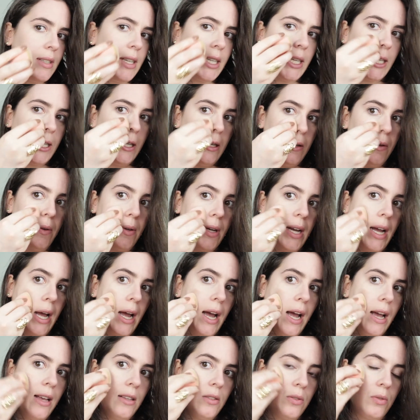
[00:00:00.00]
Aqui no
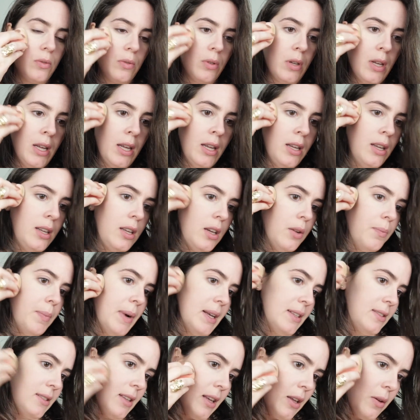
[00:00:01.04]
caso, eu
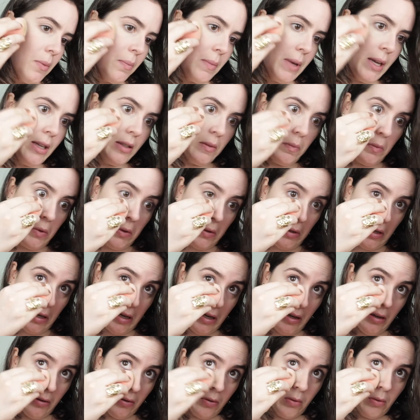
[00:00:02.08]
passei o mesmo
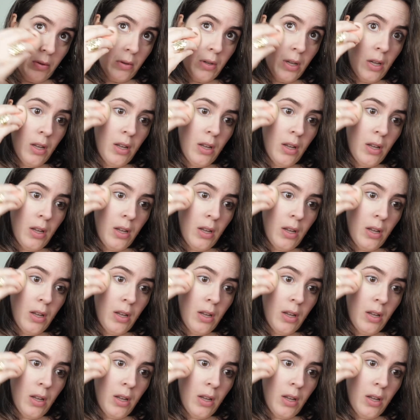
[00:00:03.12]
tanto,